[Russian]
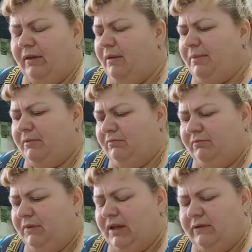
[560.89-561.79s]
Я прям
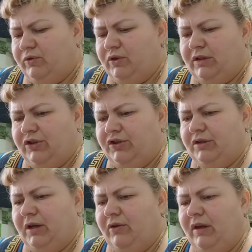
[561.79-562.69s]
нервничать
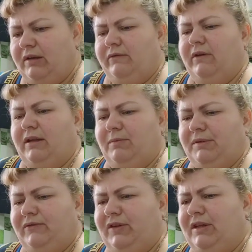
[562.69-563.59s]
начинаю. Я Ване
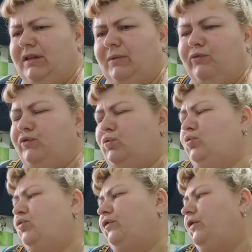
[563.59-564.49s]
позвонила, ему всю
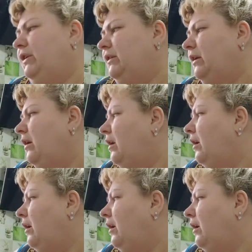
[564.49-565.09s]
душу вылила.